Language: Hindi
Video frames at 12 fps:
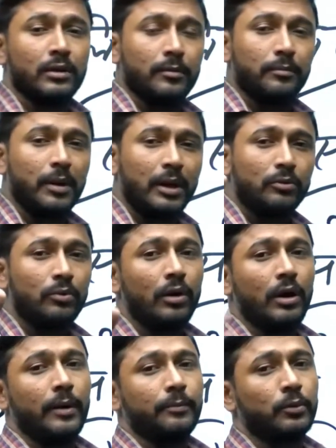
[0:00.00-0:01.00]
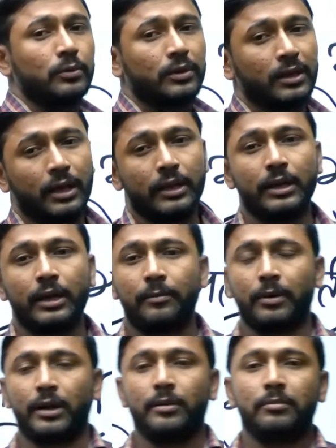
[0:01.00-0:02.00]
बिल्कुल आपको तैयारी के
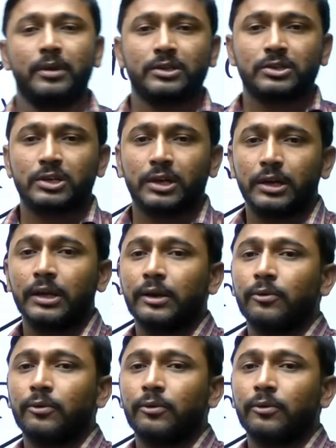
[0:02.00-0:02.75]
बारे में सटीक